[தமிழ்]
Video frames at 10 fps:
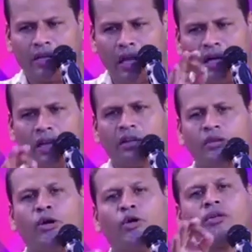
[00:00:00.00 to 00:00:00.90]
தகர்ந்து
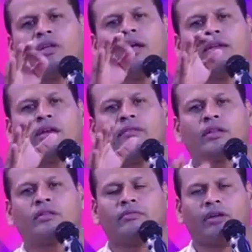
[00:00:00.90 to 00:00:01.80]
போகுதலை
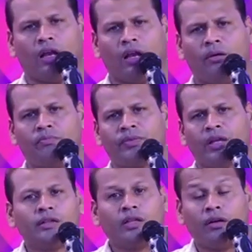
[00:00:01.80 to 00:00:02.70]
தவிர்த்து விடலாம்
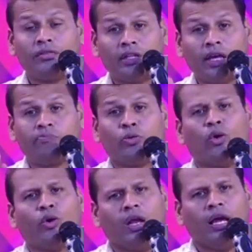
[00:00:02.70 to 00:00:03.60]
தவிதை
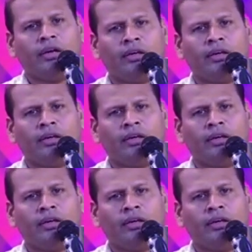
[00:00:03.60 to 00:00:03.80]
போல